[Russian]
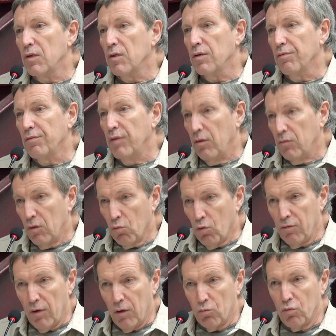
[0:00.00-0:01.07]
в главной
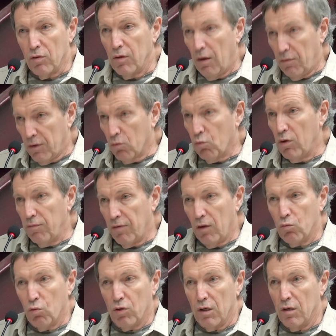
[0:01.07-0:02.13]
роли, в главной роли в
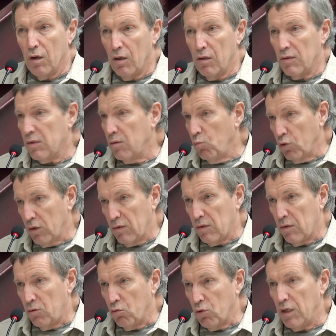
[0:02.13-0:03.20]
которой играли Симона
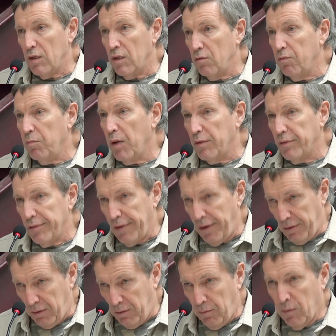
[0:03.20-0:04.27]
Сенюре и Ив
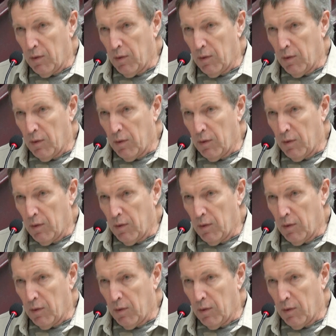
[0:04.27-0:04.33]
Монтан